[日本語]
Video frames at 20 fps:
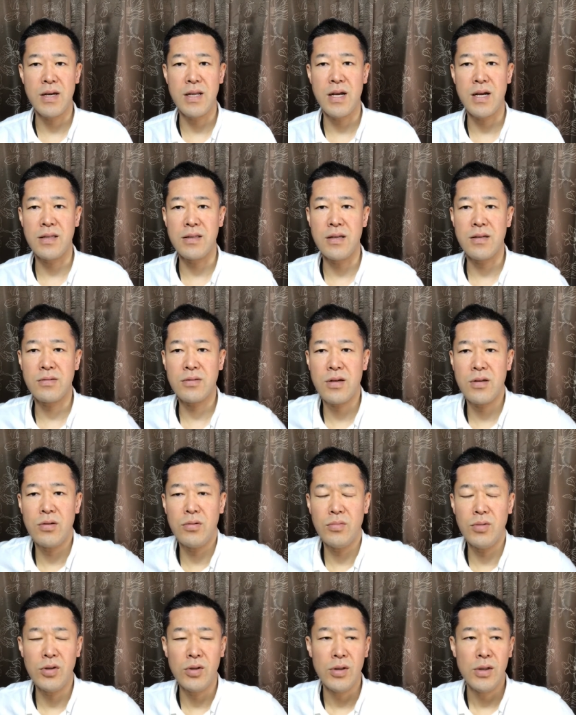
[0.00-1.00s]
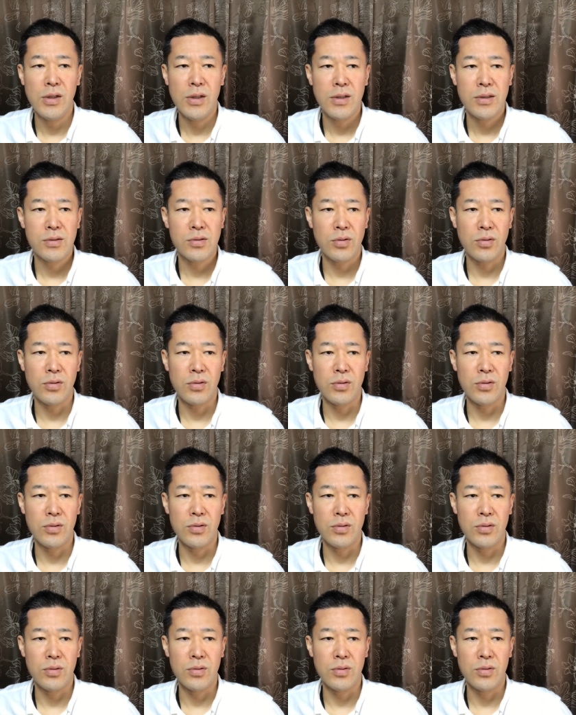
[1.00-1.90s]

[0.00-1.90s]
えないんですけども、その